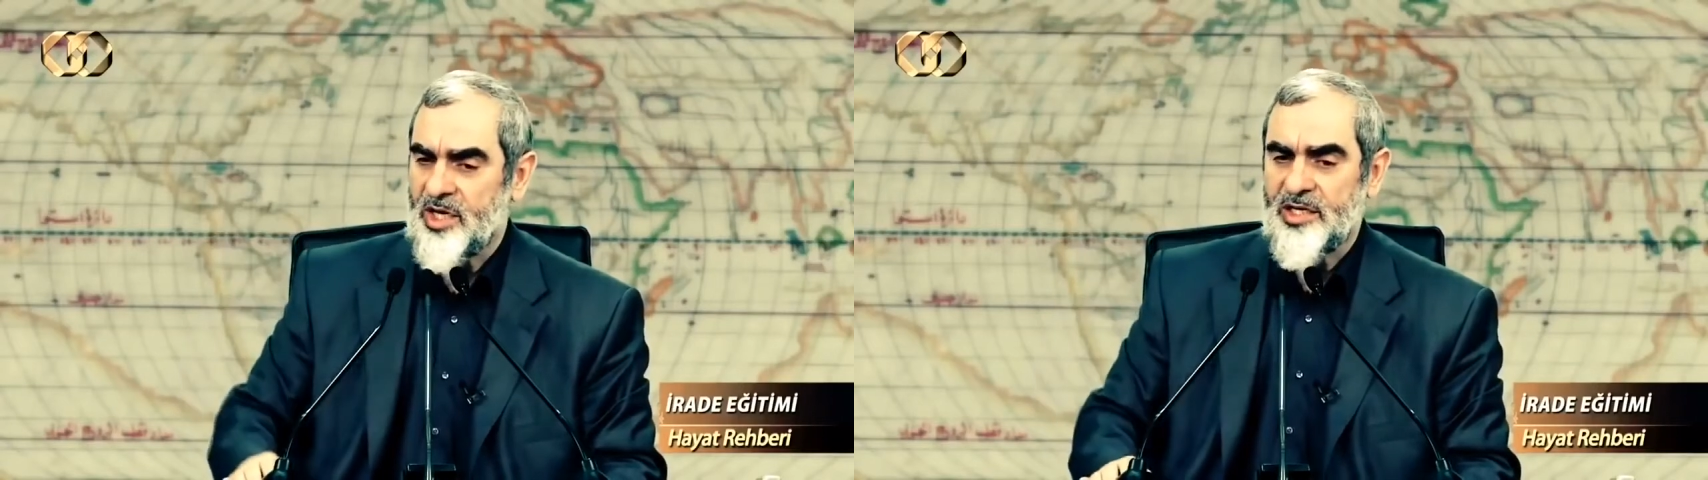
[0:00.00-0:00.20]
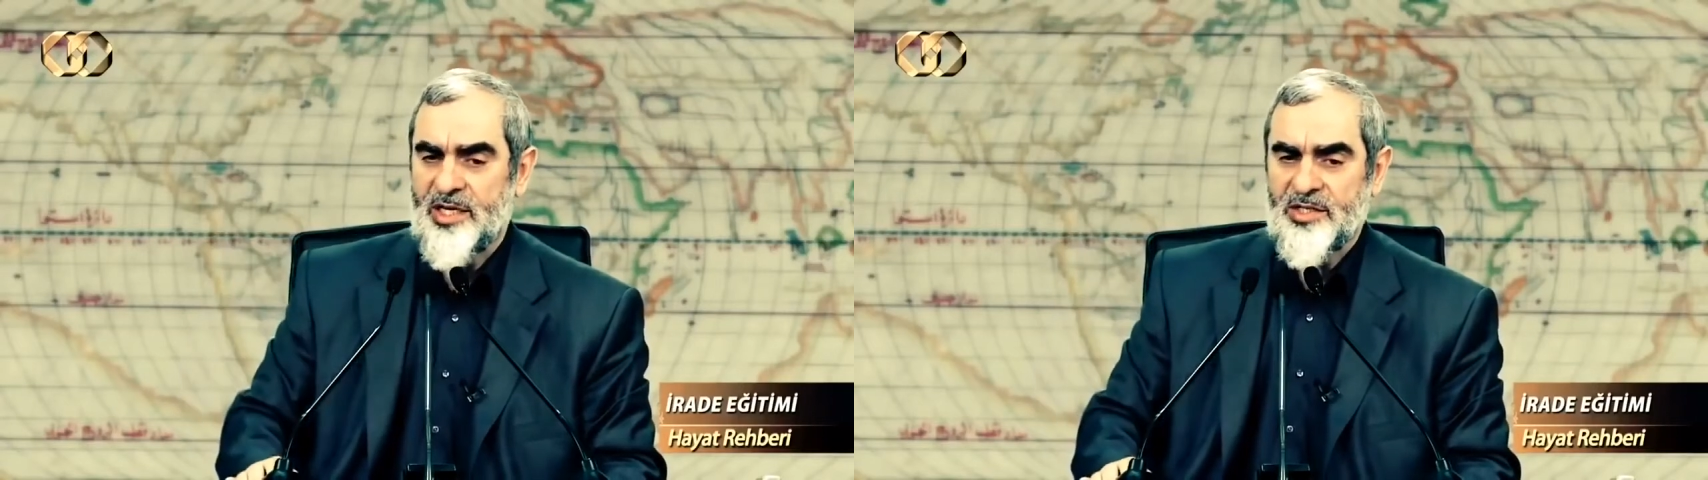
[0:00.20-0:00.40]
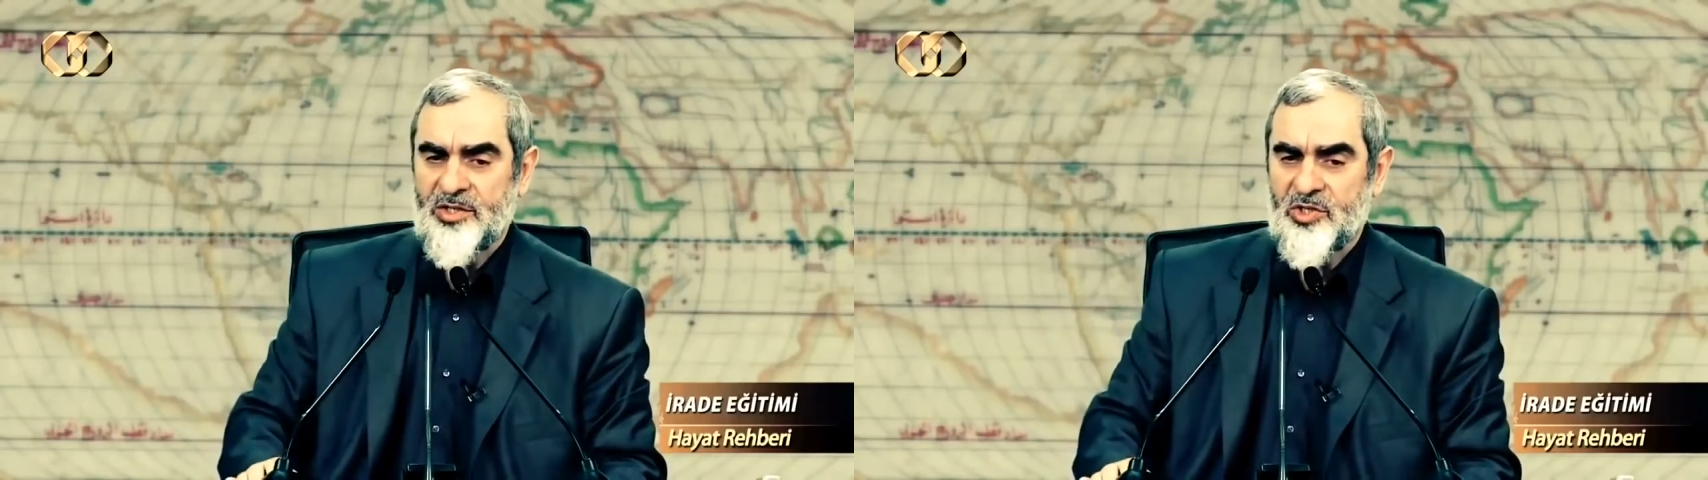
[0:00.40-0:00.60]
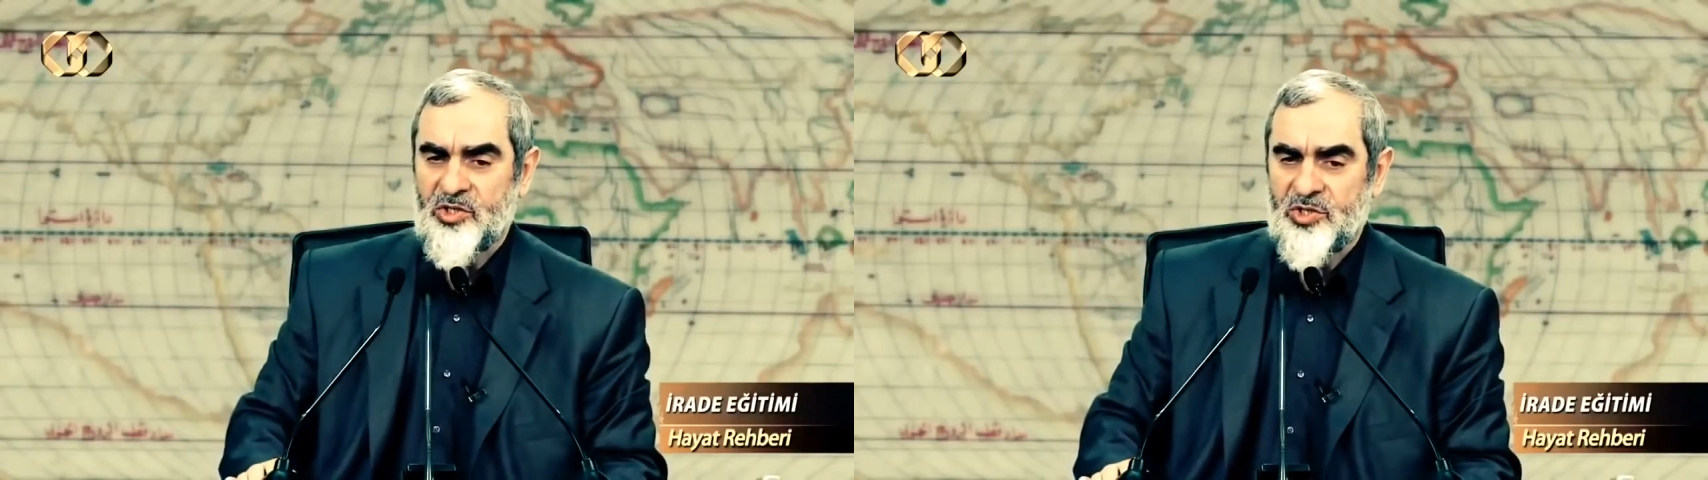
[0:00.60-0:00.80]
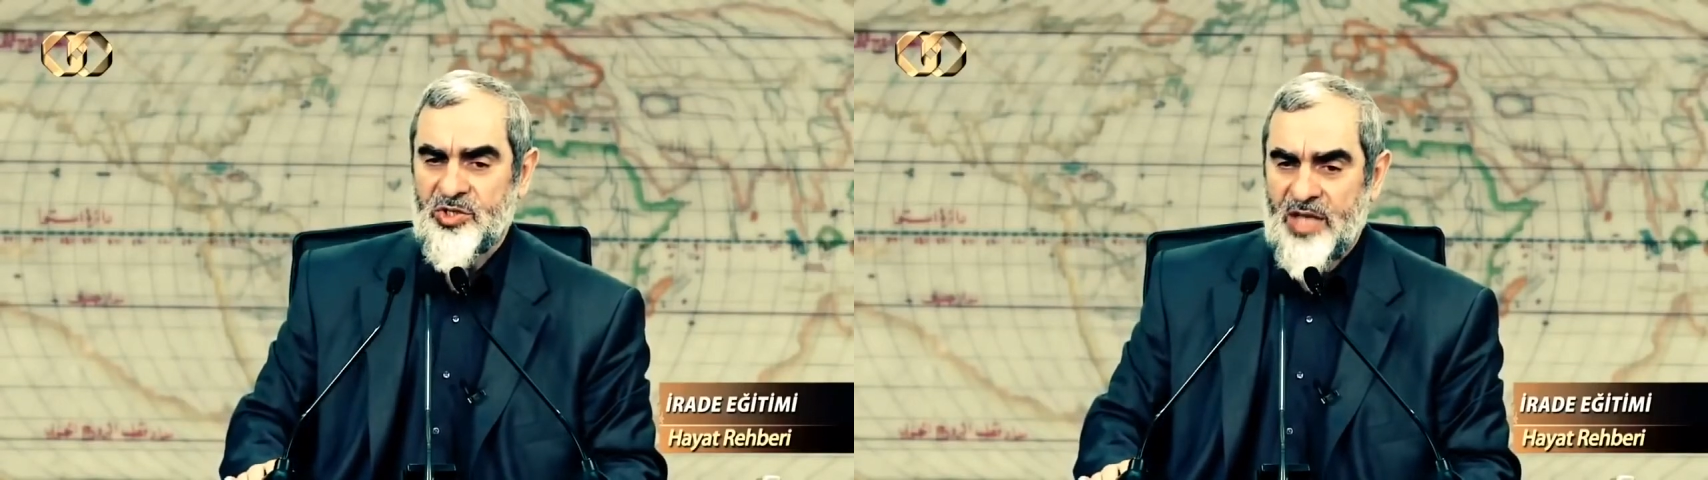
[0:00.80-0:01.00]
şeylerin
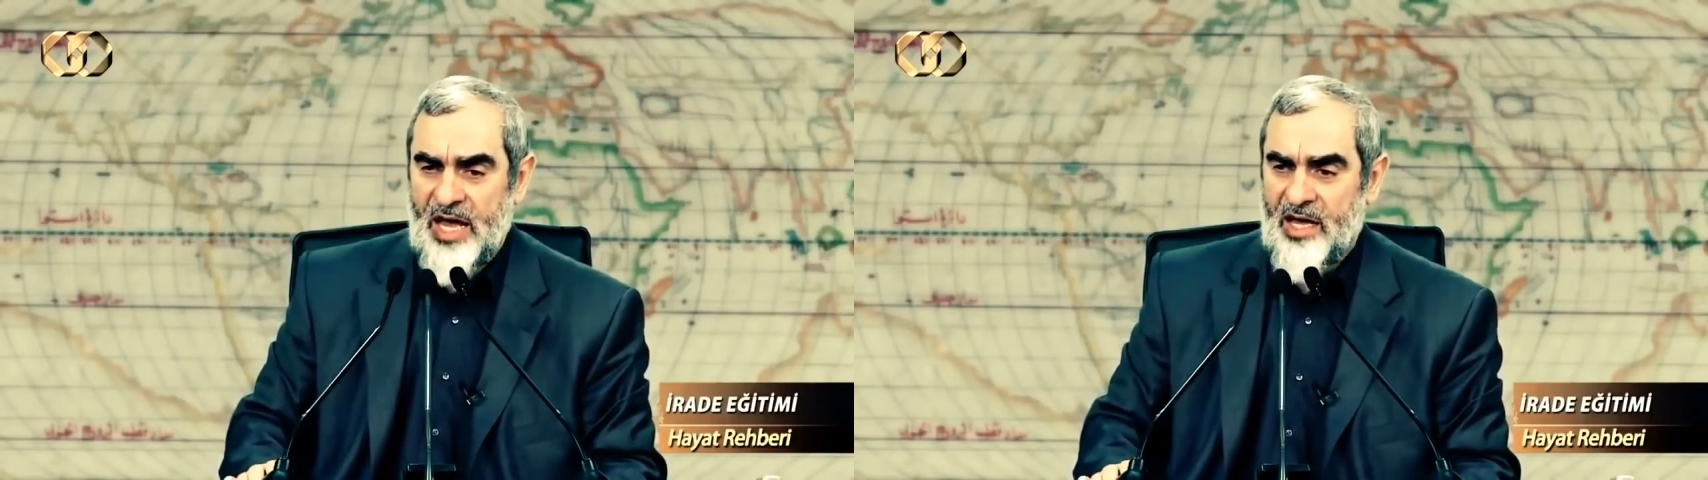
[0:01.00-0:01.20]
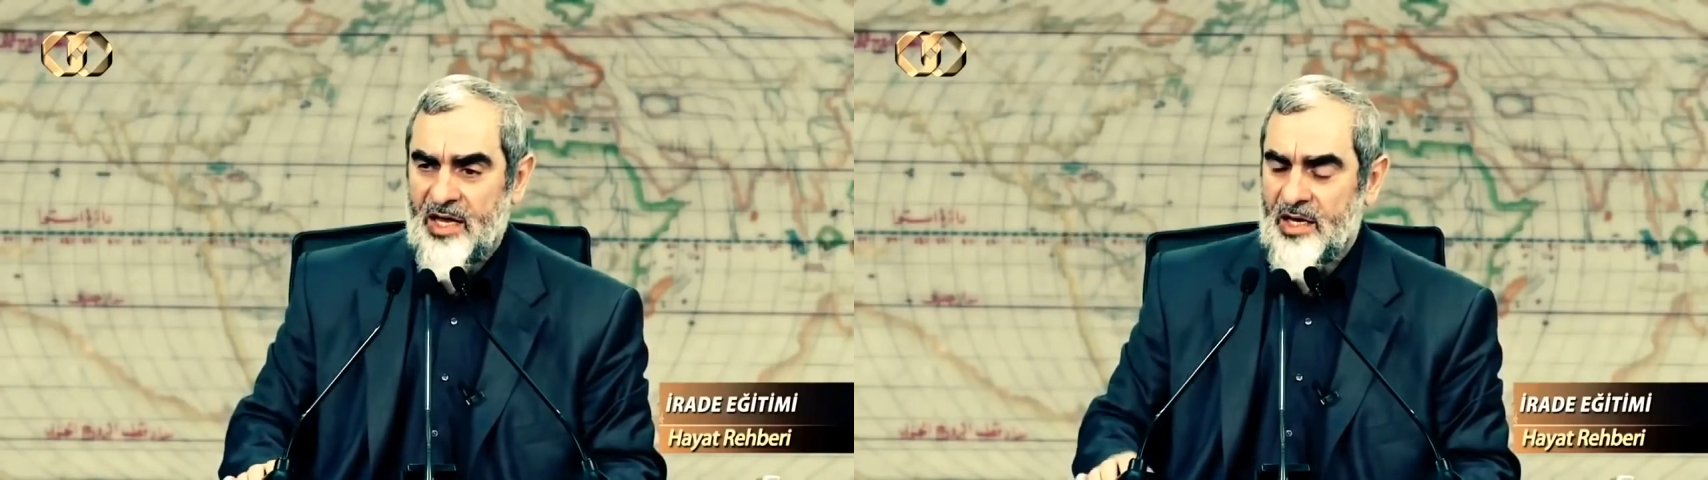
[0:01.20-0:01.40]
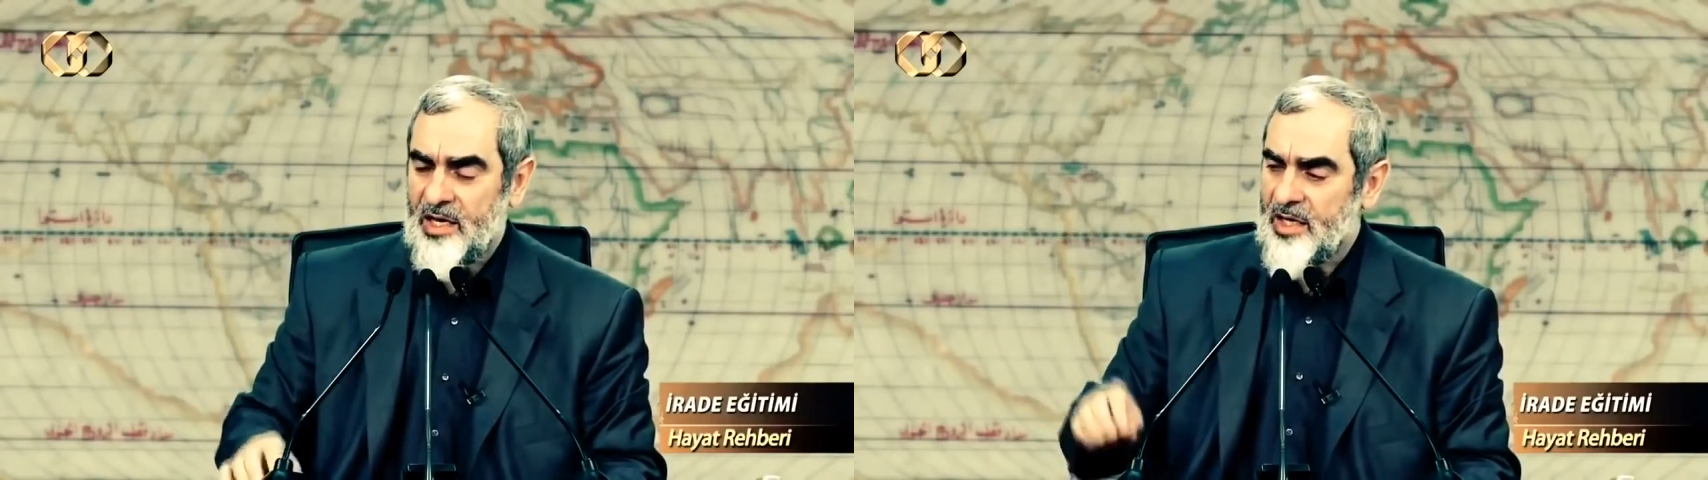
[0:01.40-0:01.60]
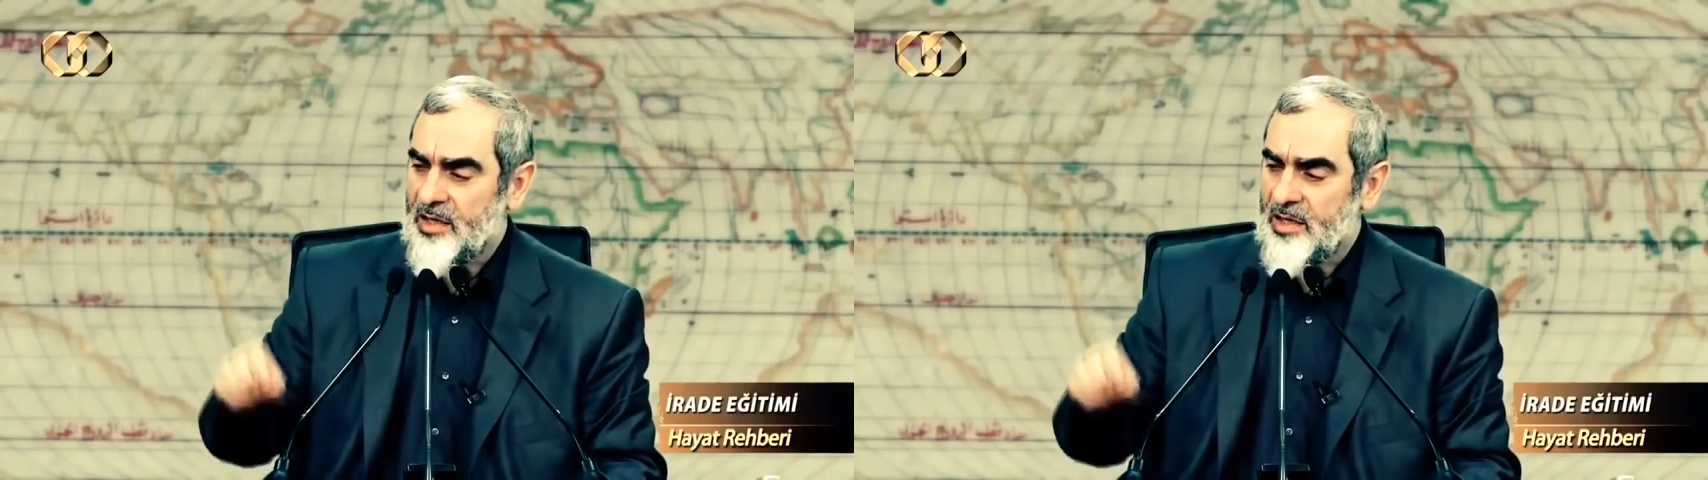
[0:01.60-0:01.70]
dışında